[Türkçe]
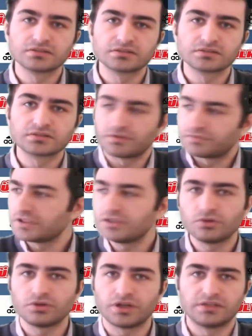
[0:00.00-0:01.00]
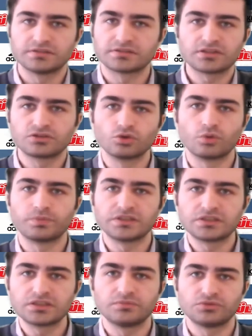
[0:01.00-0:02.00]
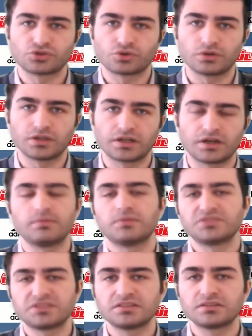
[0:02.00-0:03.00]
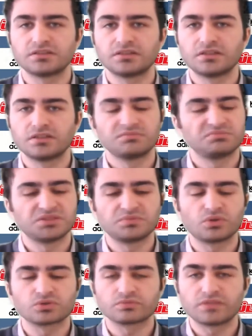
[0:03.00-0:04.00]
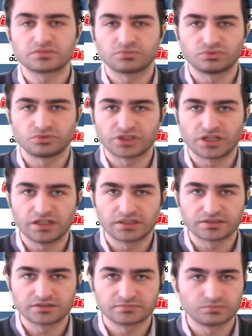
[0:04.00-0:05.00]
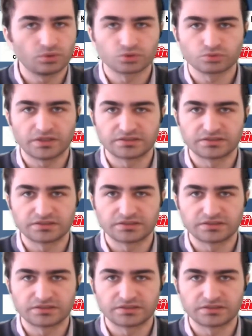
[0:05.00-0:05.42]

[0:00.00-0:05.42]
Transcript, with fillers: kafayı yiyor yani. Sanki dopingli gibi çıkıyorlar ama bizi bizi bozmaz bu tür şeyler. Bozmaz